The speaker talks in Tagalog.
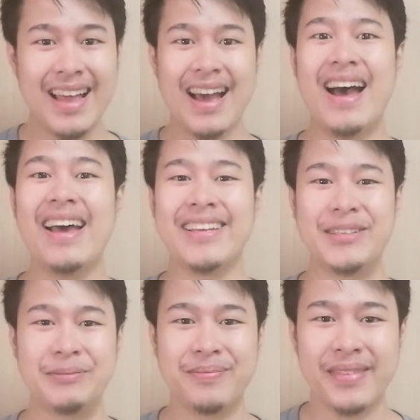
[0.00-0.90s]
Hi!
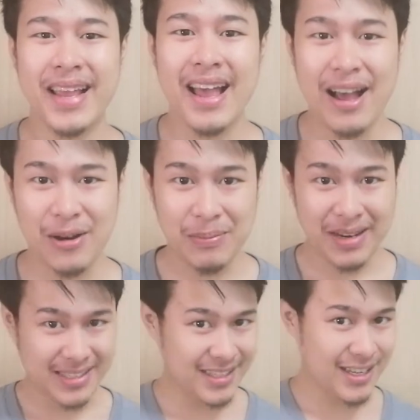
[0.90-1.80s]
Ako nga
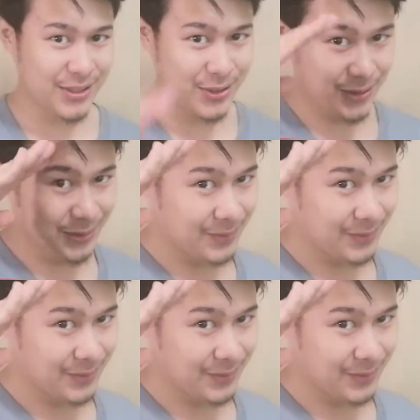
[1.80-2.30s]
pala si Ejo.